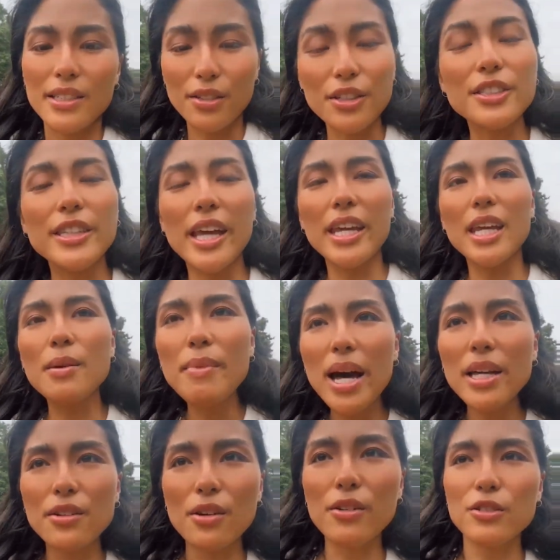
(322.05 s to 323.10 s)
そして
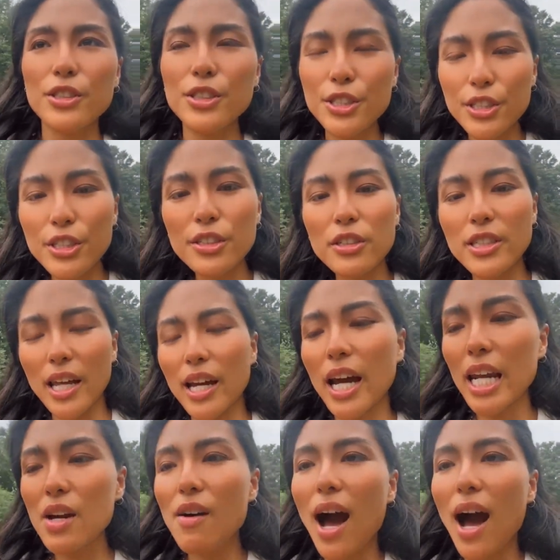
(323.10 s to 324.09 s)
今の宇宙の流